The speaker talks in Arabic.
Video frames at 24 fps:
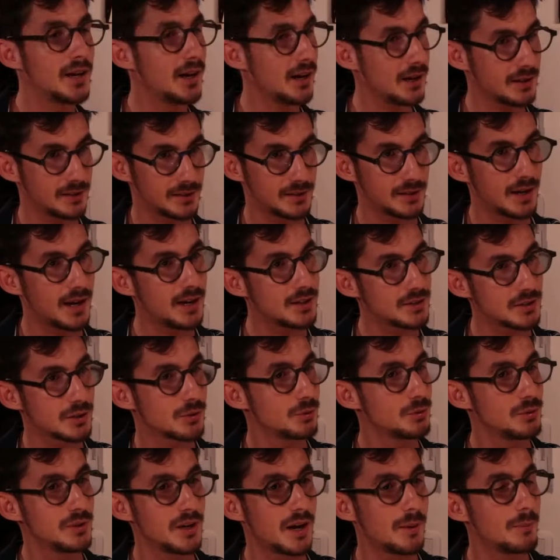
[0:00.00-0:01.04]
اكثر حاجه
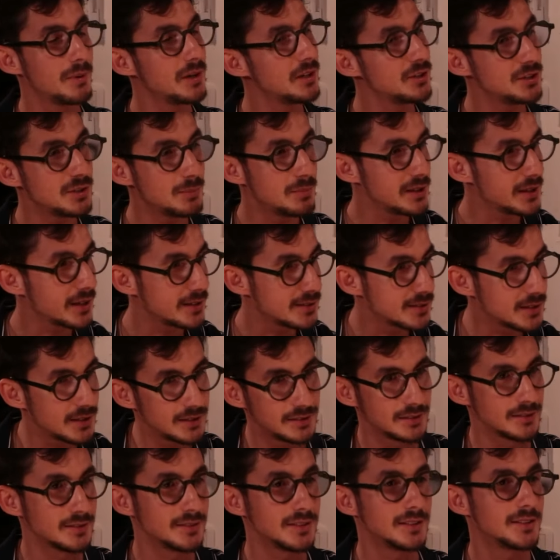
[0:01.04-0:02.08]
يقولوا لي اعملها جيب لي
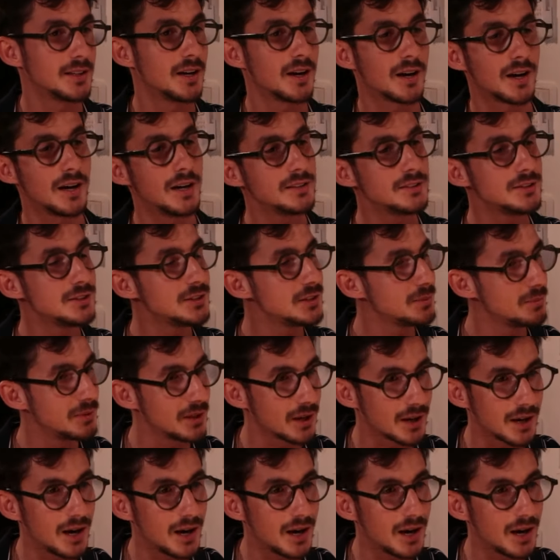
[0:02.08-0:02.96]
كاسكيت نسيتها غادي جيب لي